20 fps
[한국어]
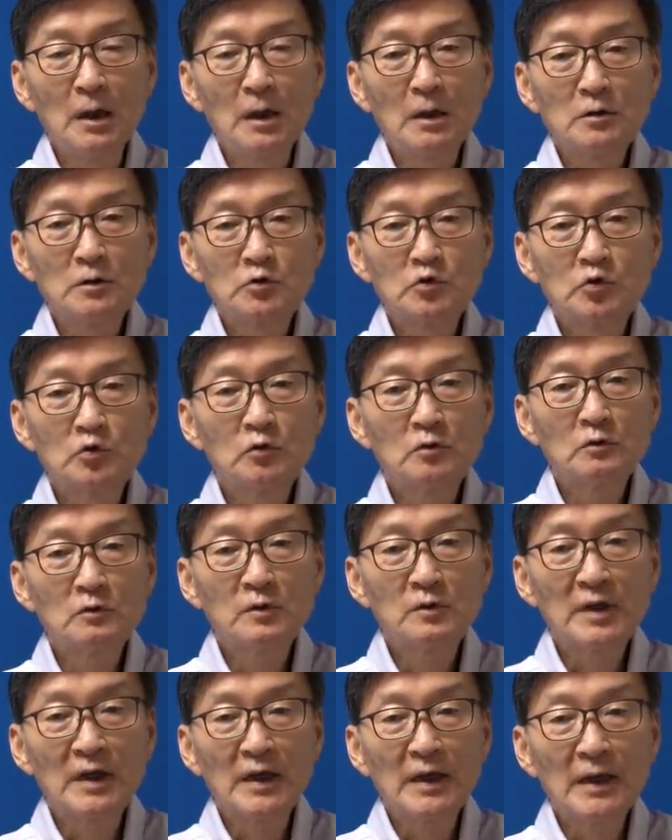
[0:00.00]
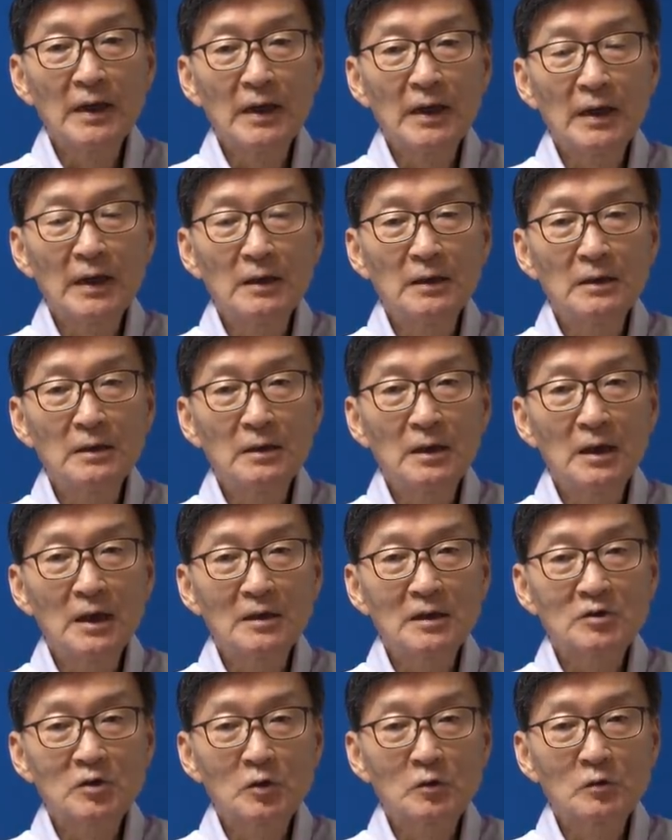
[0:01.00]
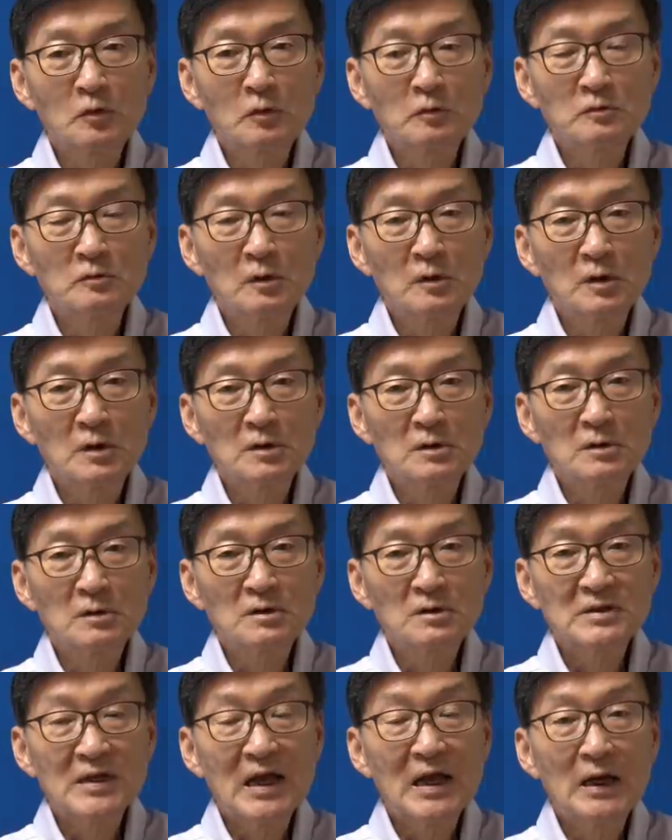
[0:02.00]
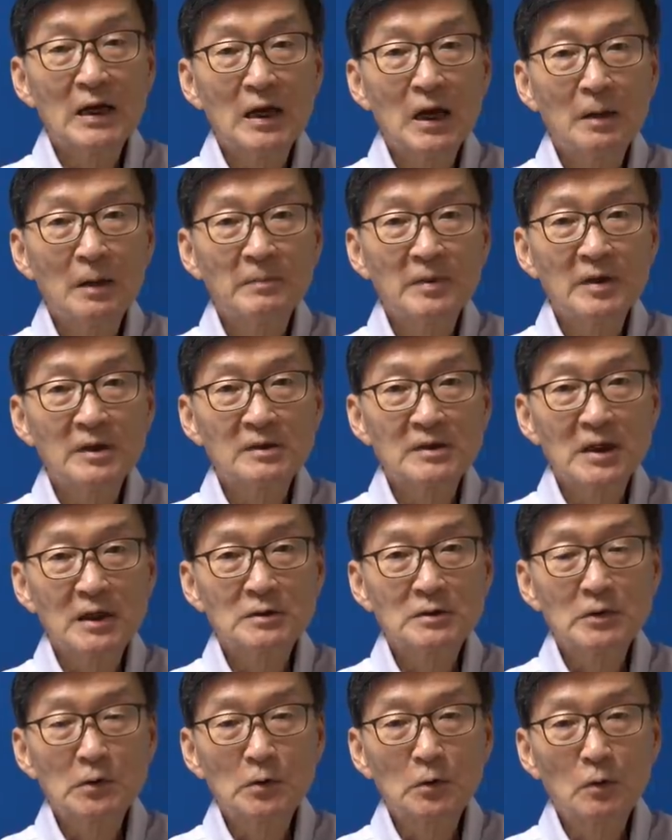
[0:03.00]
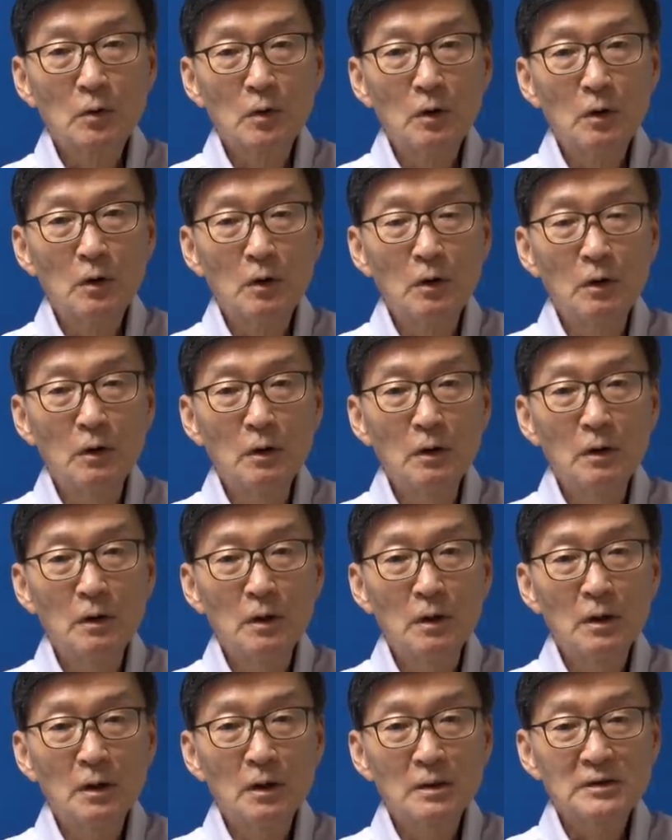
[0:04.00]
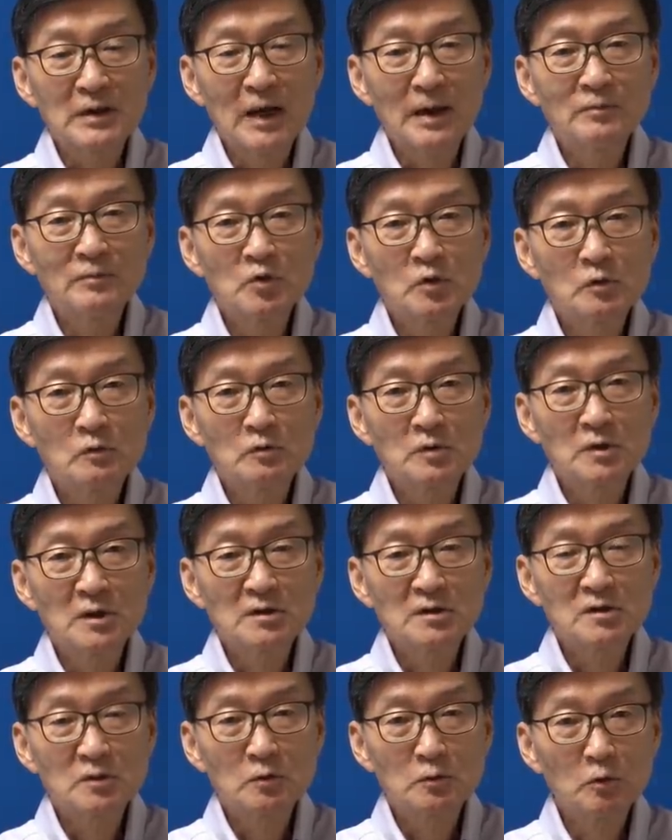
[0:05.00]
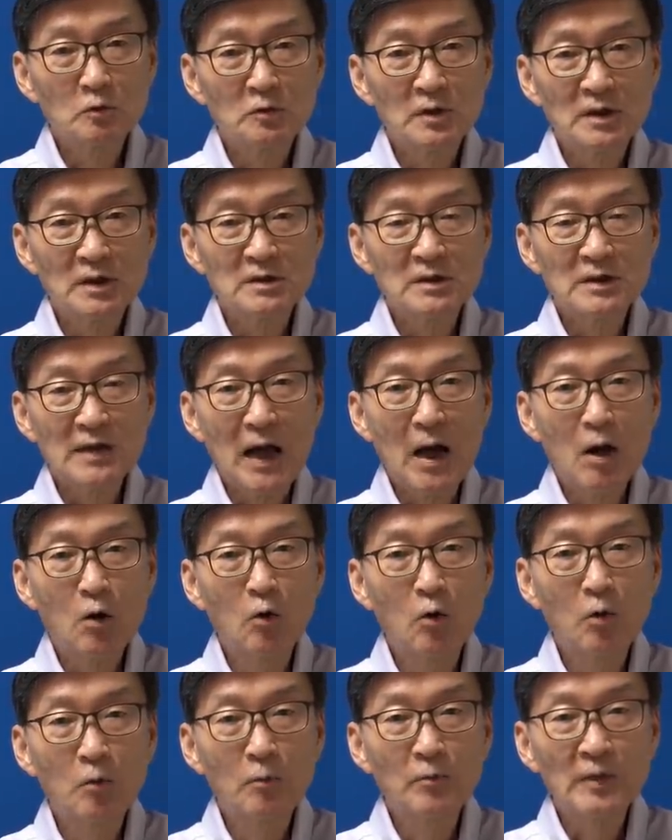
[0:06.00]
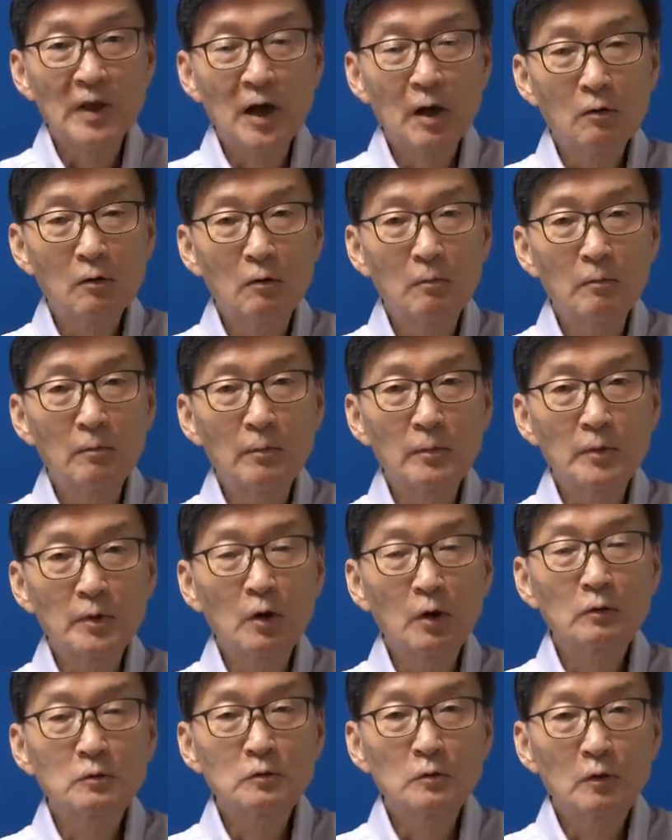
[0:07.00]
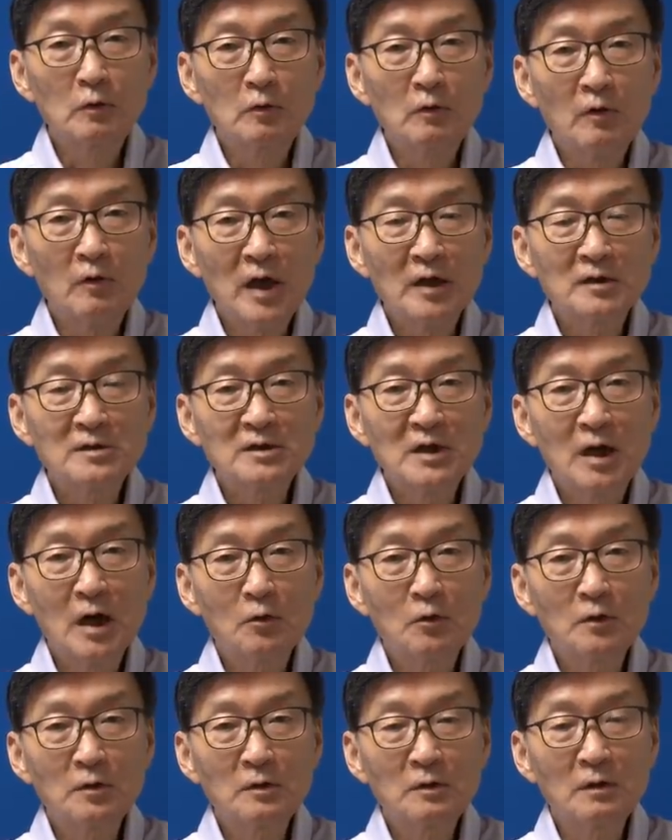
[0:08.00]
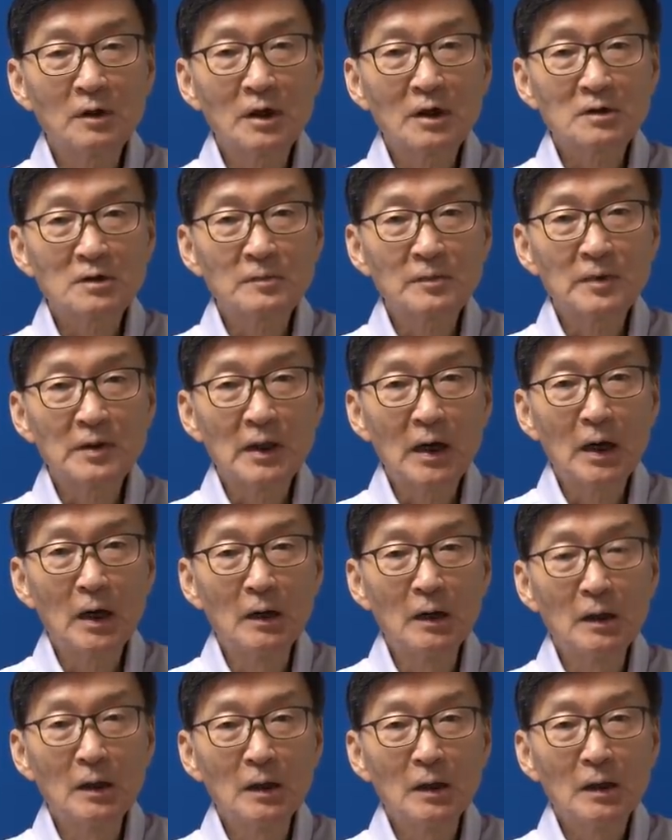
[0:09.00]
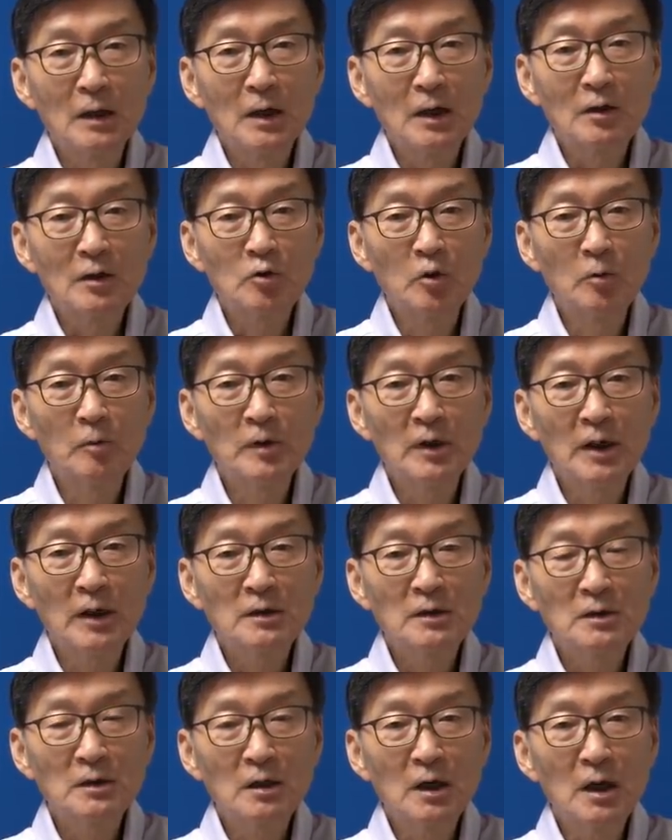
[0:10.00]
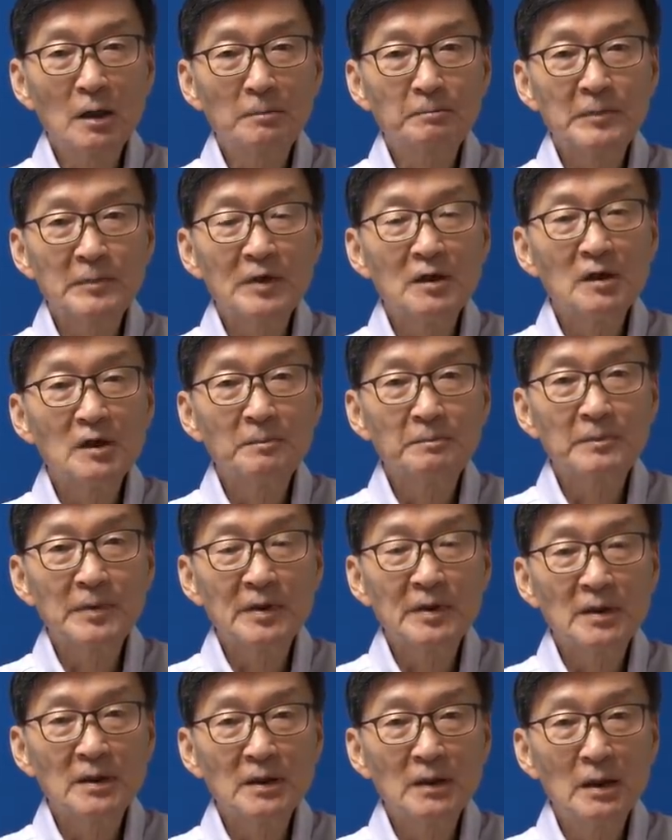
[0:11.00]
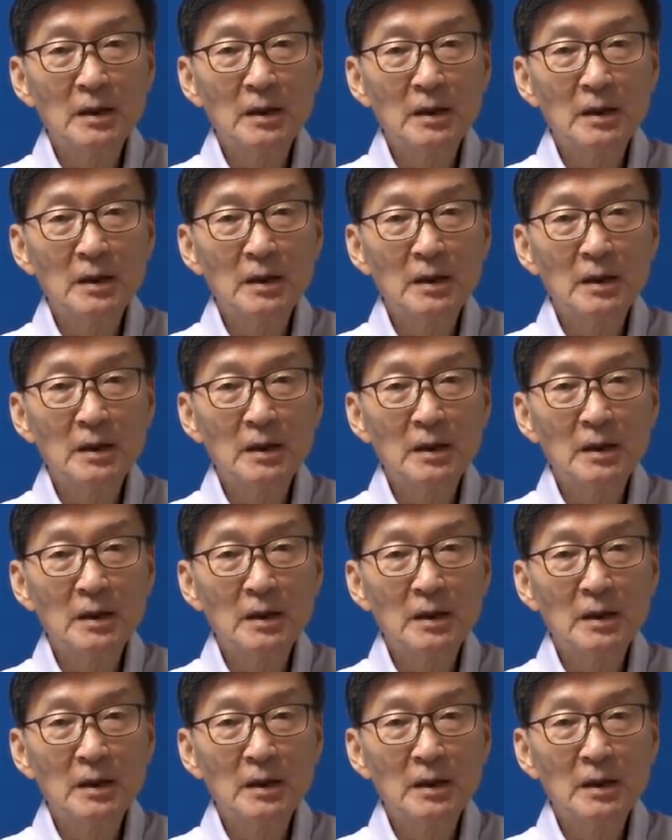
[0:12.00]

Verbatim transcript: 중국이 아, 전통적인 살라미 작전으로 남중국해에서 또다시 야곰 야곰 영토를 확장하고 있는 것 같습니다. 아, 요번에는 아, 필리핀이